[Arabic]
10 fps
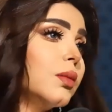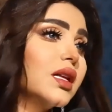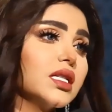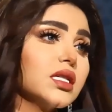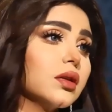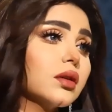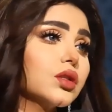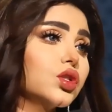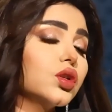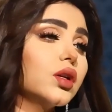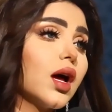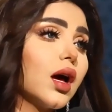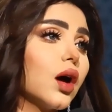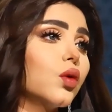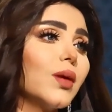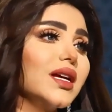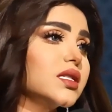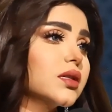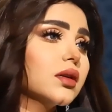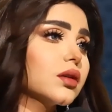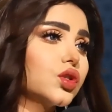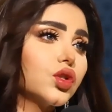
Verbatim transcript: ما تستحق الشهرة أو ما يستحق